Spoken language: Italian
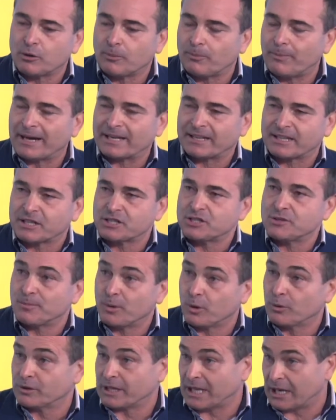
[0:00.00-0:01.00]
in partnership
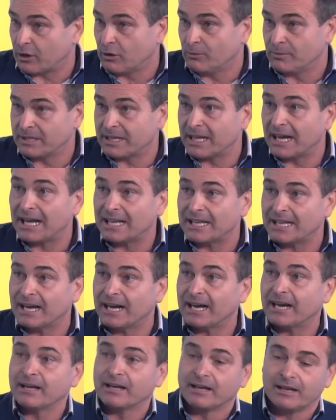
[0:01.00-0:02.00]
con Telecom
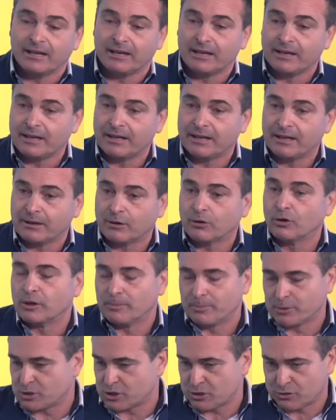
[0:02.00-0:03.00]
Italia, eh, con il
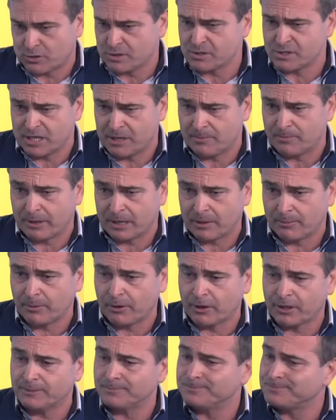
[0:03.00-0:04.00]
progetto INSIP che
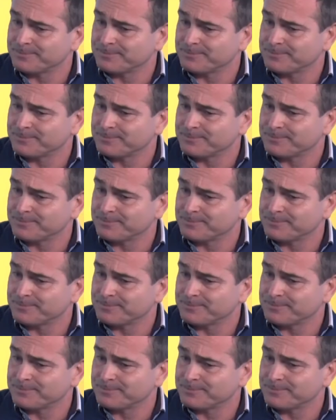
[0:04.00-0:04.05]
poi